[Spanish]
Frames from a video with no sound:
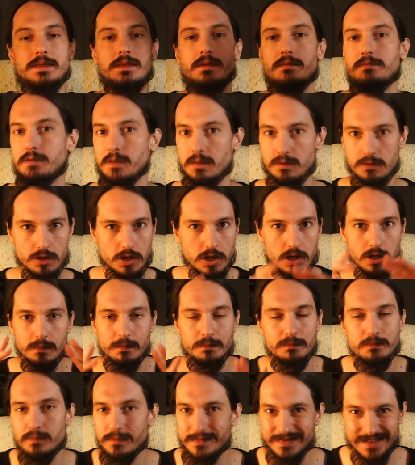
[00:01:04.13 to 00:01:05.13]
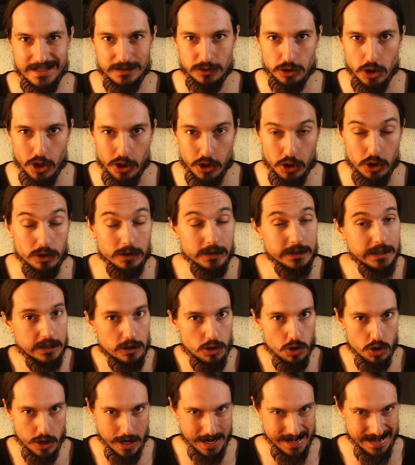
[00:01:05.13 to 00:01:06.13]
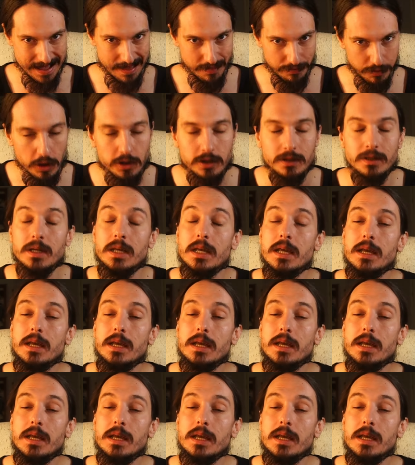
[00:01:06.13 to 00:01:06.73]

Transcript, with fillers: diciendo de todo, y con razón.